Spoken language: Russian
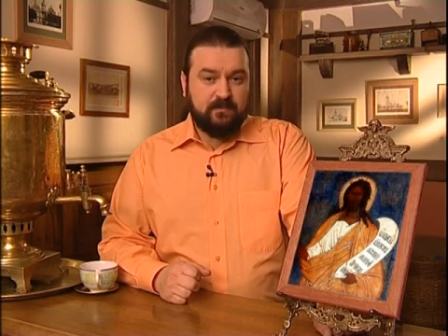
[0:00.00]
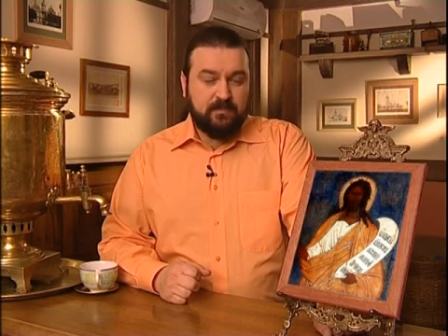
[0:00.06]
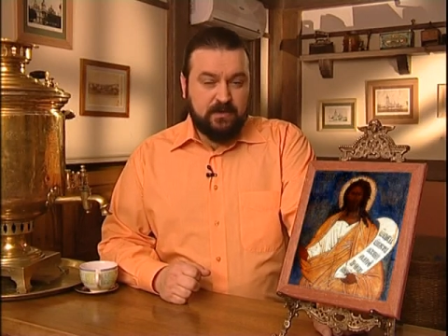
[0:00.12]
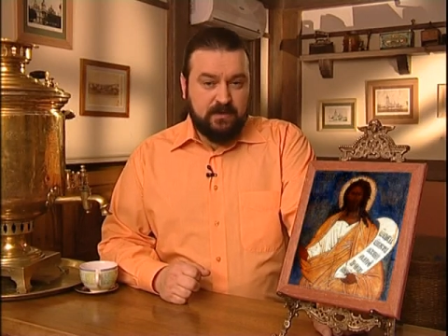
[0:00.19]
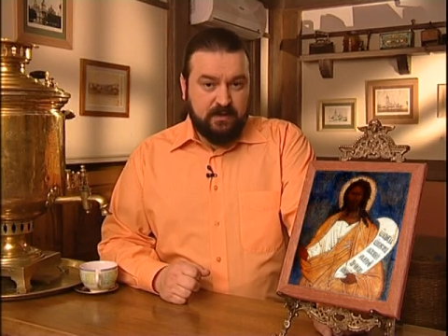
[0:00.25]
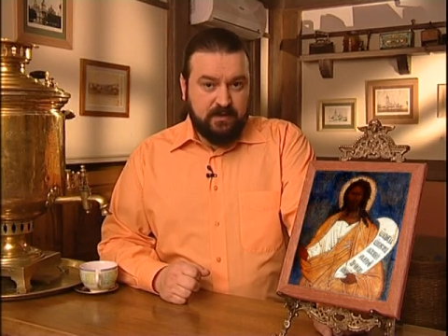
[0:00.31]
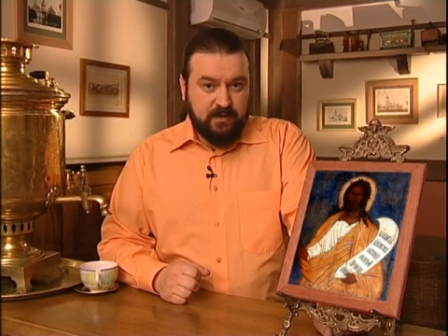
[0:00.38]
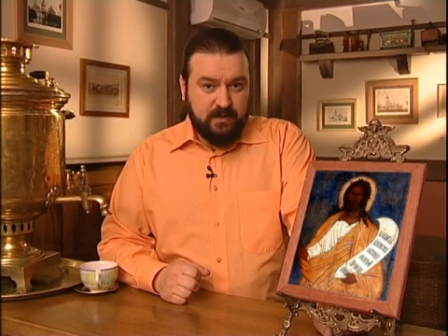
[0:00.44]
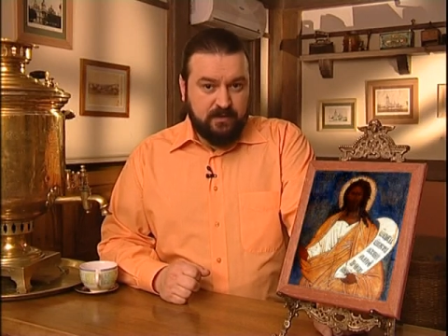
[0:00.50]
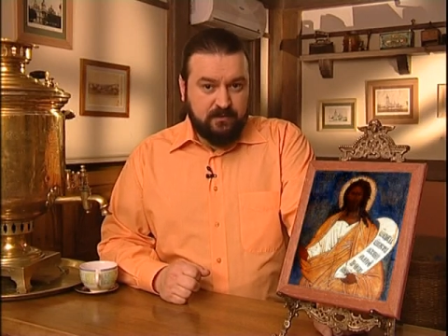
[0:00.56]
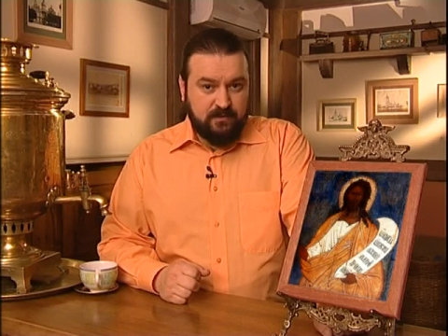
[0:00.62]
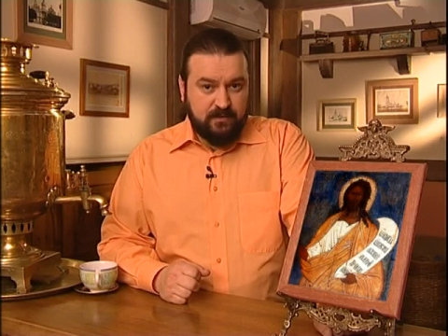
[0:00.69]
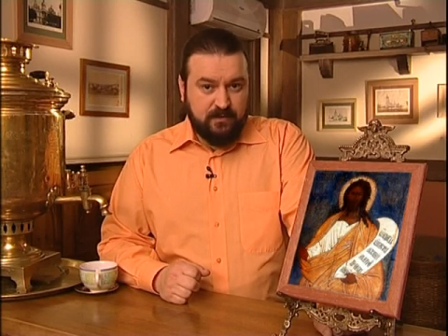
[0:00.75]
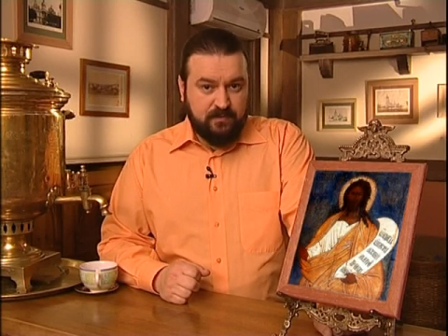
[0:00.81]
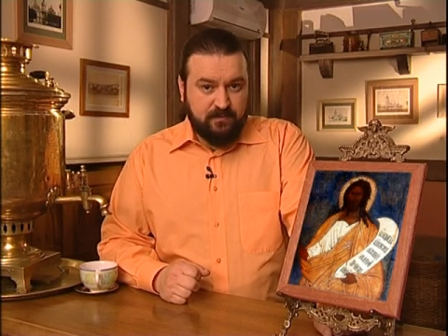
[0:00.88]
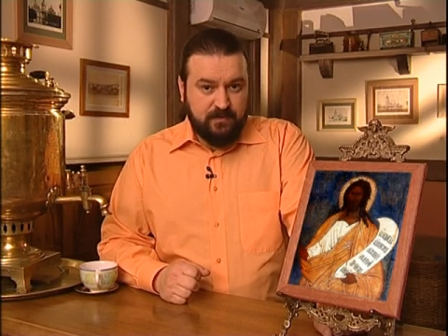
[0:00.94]
покаянию
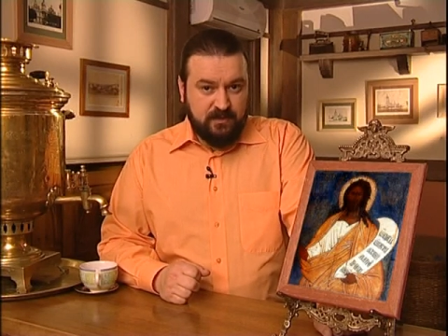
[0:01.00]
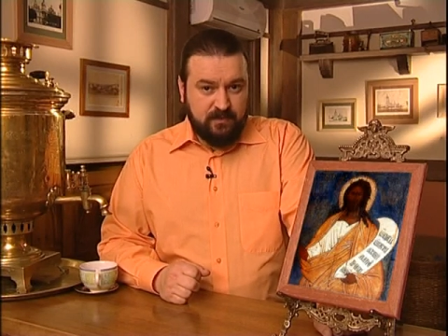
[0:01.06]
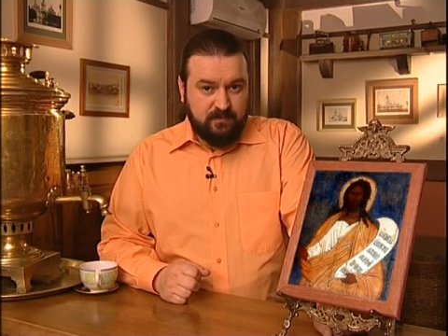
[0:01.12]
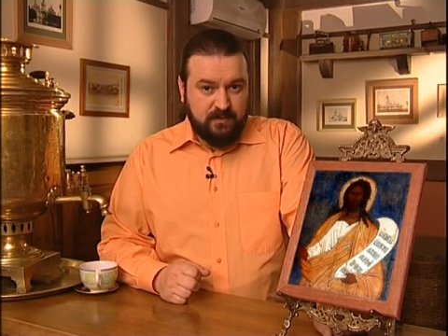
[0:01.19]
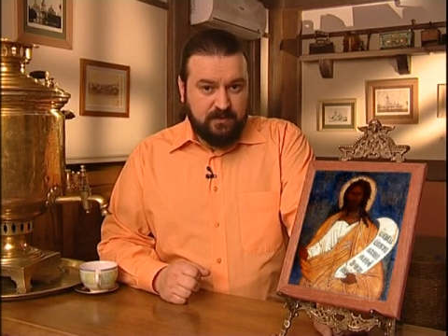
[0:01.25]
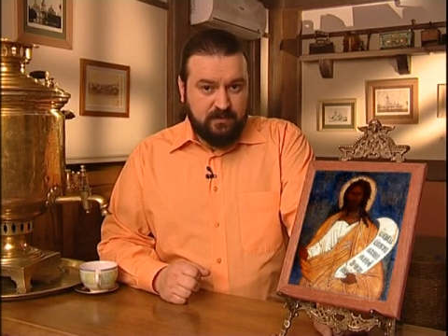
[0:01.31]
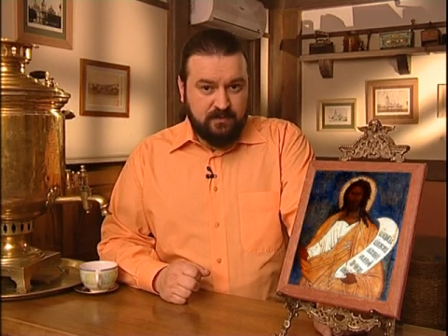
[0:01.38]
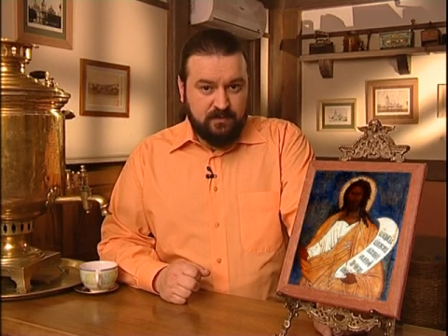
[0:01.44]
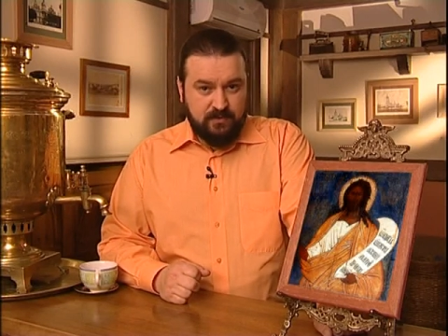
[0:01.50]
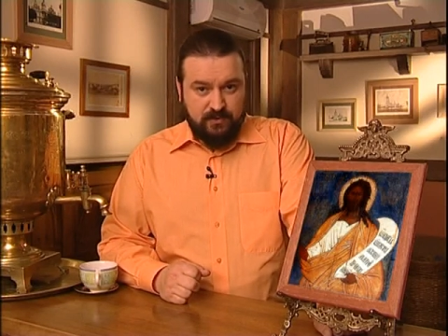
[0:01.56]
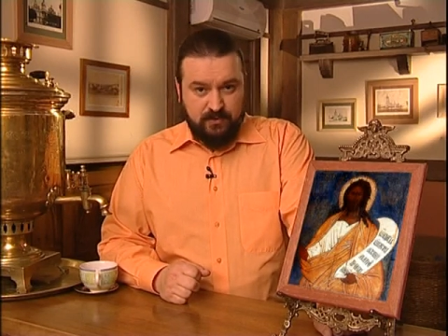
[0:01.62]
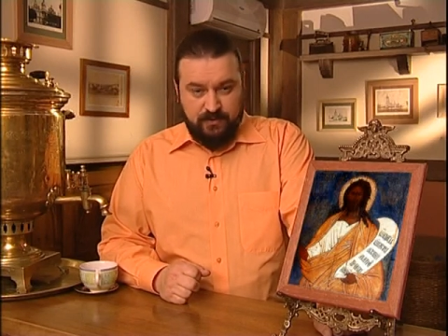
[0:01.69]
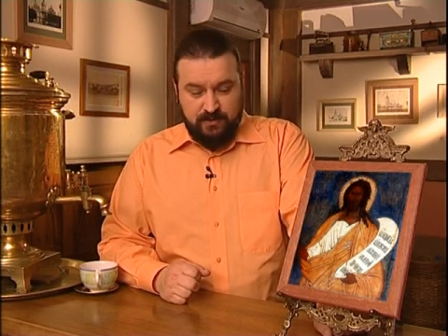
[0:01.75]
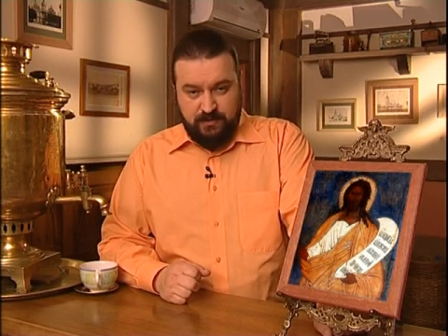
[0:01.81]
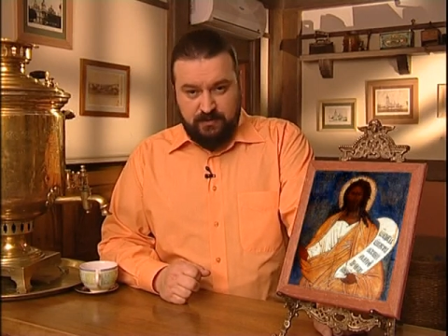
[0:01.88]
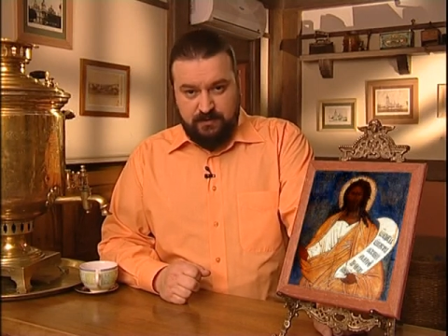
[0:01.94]
и перемене
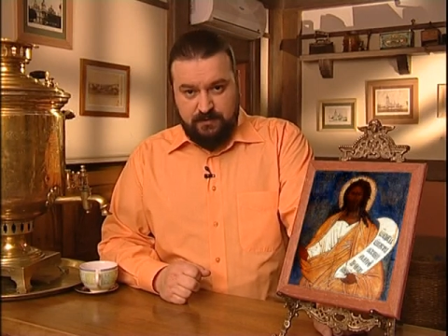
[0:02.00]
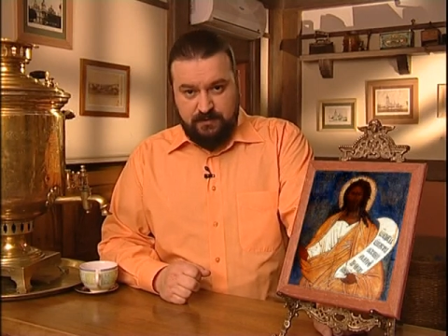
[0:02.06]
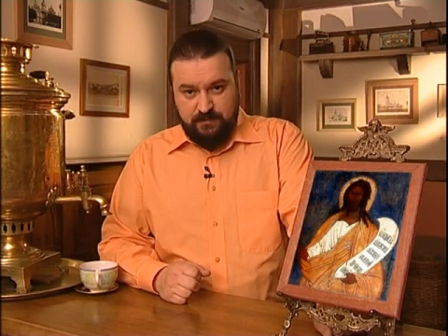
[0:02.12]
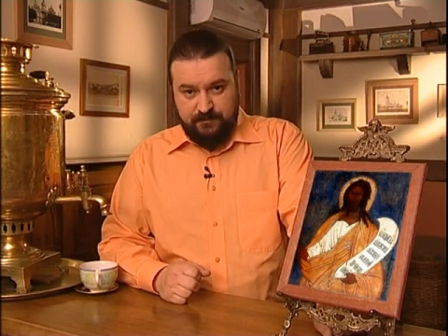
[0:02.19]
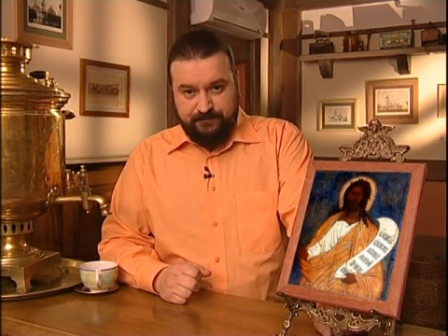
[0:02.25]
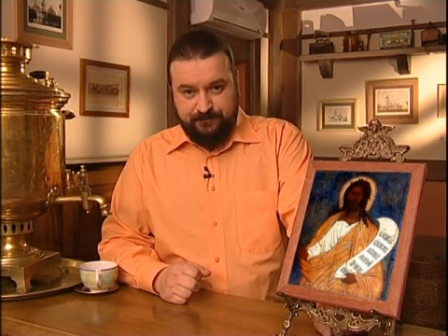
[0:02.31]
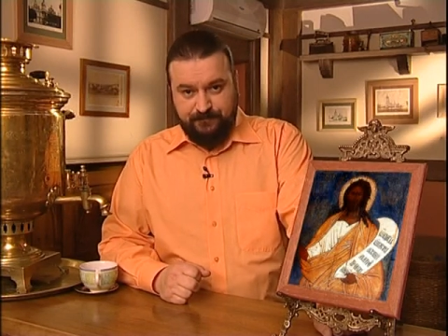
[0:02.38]
жизни.